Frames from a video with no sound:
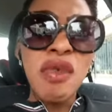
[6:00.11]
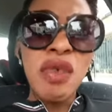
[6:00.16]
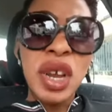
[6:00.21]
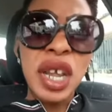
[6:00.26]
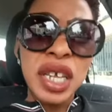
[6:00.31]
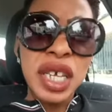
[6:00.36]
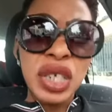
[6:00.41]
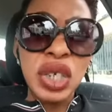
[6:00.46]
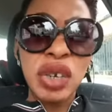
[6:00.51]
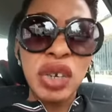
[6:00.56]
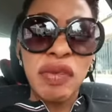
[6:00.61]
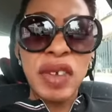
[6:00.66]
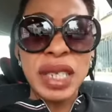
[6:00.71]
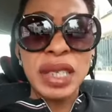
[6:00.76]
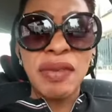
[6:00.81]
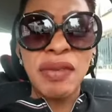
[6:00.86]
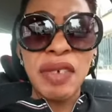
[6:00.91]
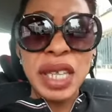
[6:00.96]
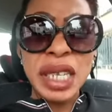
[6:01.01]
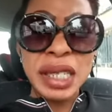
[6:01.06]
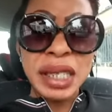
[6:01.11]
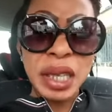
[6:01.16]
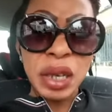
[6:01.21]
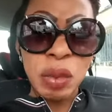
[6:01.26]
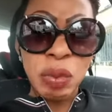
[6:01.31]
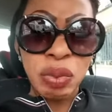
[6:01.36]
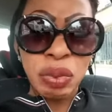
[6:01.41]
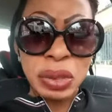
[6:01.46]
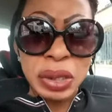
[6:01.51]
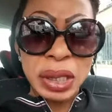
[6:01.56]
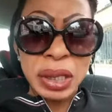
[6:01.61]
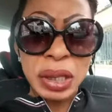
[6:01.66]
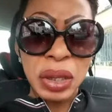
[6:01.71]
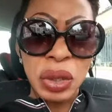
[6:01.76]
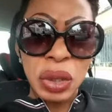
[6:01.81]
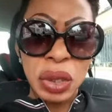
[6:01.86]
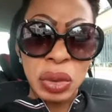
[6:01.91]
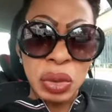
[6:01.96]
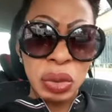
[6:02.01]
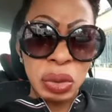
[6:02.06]
voulez que je fasse 25%
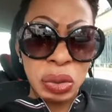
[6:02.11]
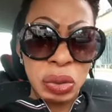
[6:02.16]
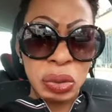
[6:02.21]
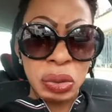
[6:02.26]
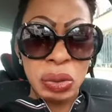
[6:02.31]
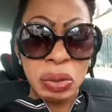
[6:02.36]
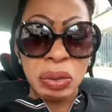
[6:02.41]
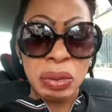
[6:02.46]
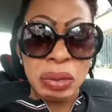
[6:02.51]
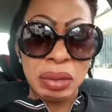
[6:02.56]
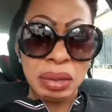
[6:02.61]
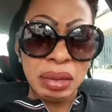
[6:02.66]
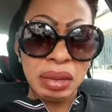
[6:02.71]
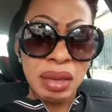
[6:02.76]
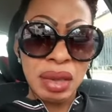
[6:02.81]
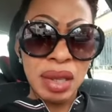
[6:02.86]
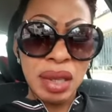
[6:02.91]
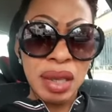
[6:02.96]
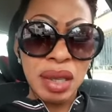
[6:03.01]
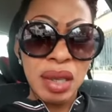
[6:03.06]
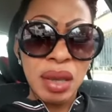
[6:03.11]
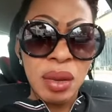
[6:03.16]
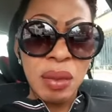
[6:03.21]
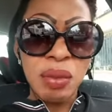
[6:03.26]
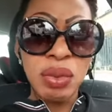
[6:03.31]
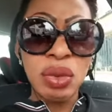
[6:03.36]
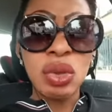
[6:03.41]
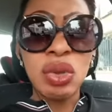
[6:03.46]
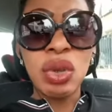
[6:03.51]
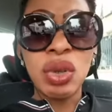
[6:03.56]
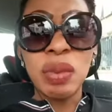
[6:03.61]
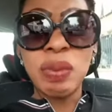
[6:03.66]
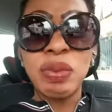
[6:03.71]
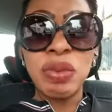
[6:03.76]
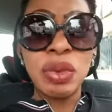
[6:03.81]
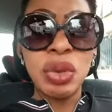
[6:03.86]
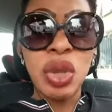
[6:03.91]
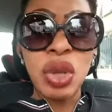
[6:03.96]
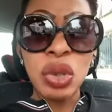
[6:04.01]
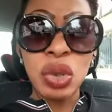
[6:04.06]
de réduction pour, ce,
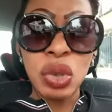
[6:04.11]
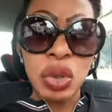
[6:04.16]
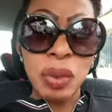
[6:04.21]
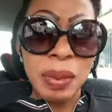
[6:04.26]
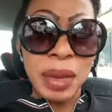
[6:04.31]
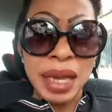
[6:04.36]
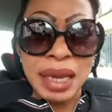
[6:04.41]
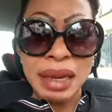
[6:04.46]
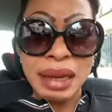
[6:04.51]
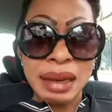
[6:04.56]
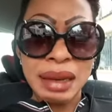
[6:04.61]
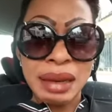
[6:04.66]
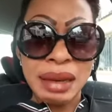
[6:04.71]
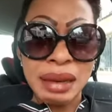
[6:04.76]
pour deux semaines